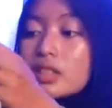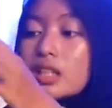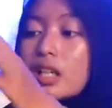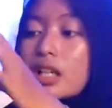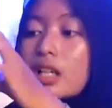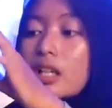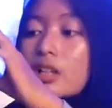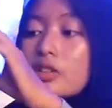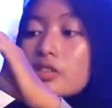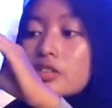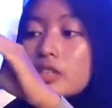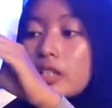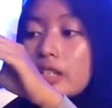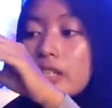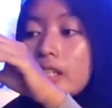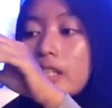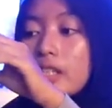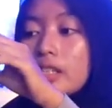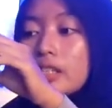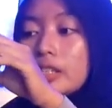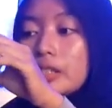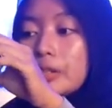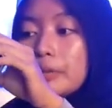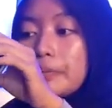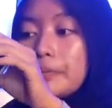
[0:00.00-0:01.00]
kalian harus
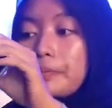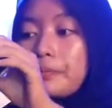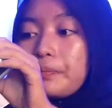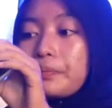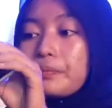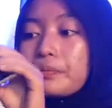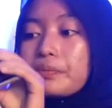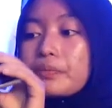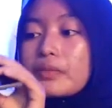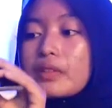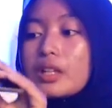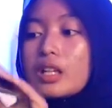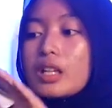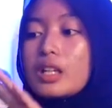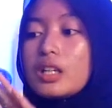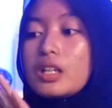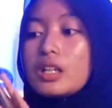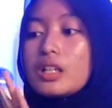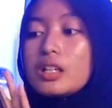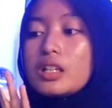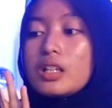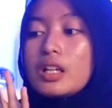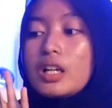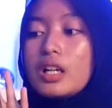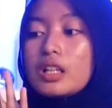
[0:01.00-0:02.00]
hati-hati
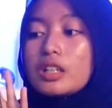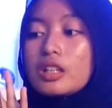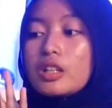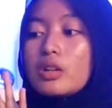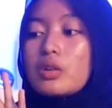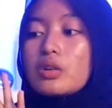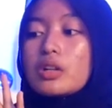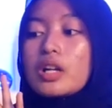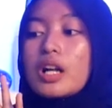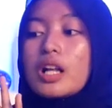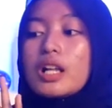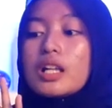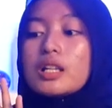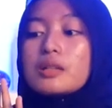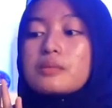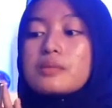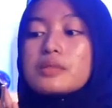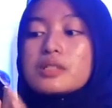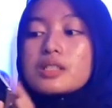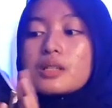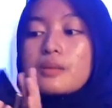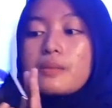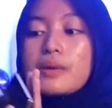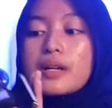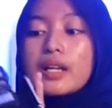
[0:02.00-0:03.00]
atau kalian
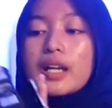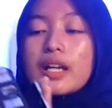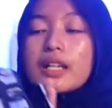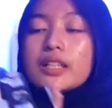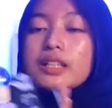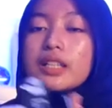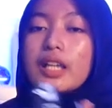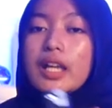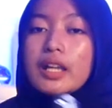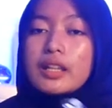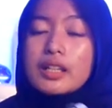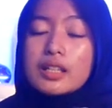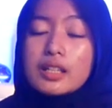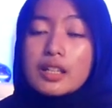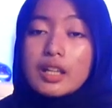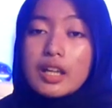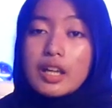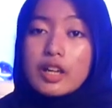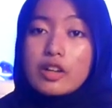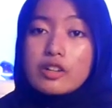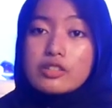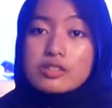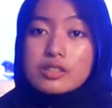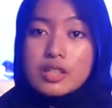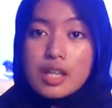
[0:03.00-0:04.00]
bisa pakai Canon
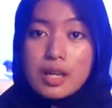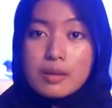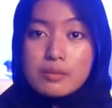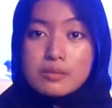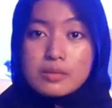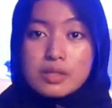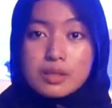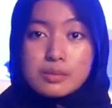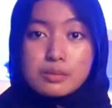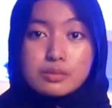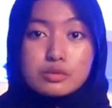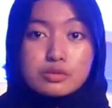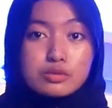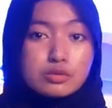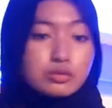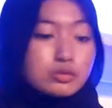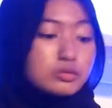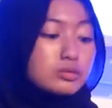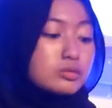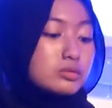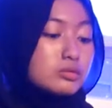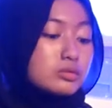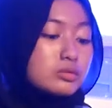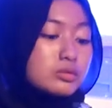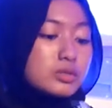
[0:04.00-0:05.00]
EOS M10
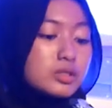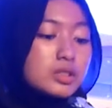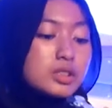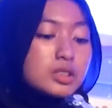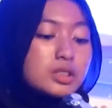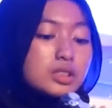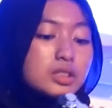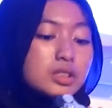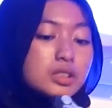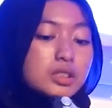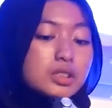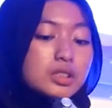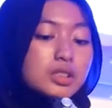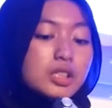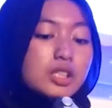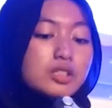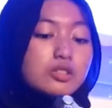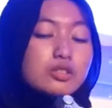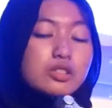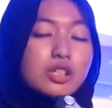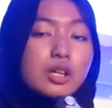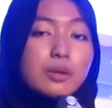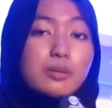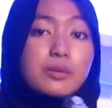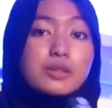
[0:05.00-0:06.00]
dia
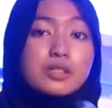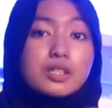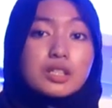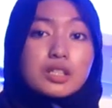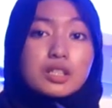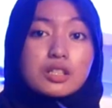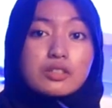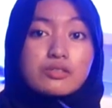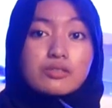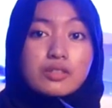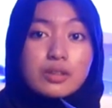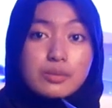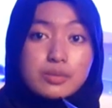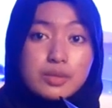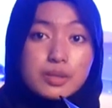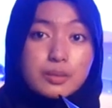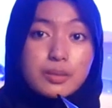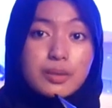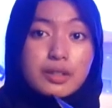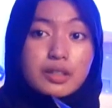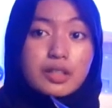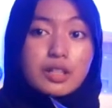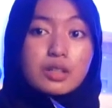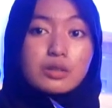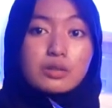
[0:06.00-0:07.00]
juga bisa di flip
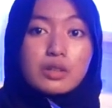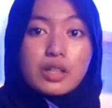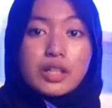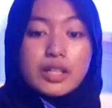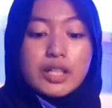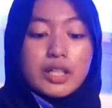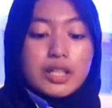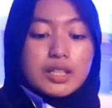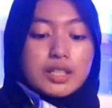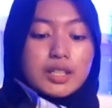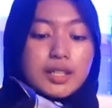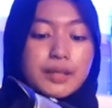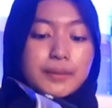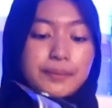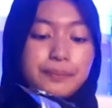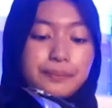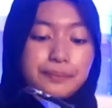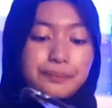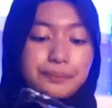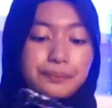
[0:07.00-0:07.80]
seperti itu layarnya